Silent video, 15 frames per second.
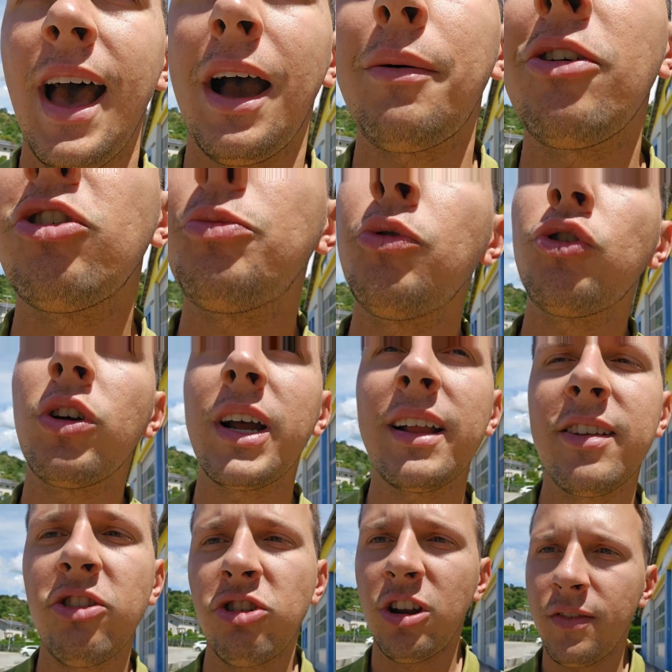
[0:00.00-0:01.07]
a questo punto
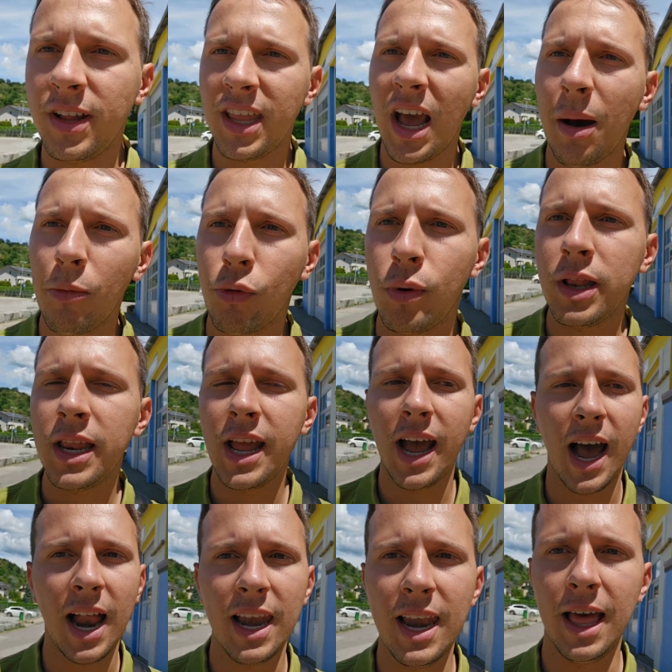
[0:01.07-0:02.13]
ragazzi ci rivediamo quindi
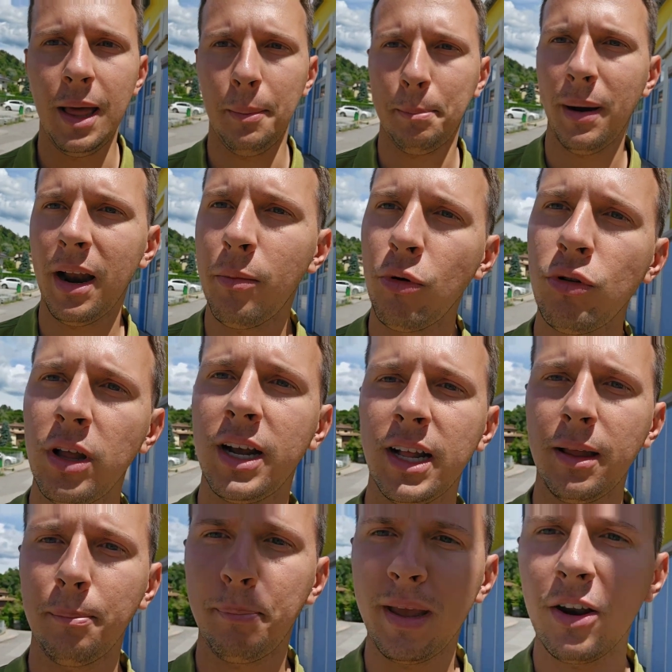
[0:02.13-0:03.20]
al Palamondo di
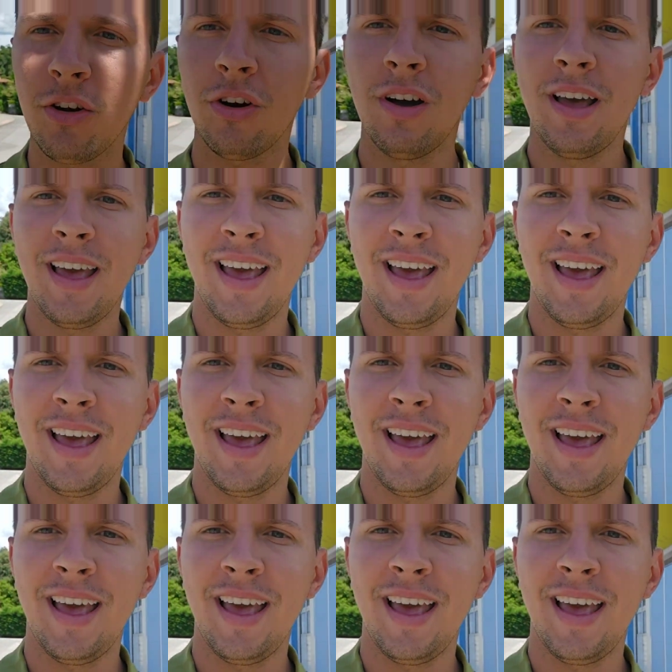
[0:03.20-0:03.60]
Cadempino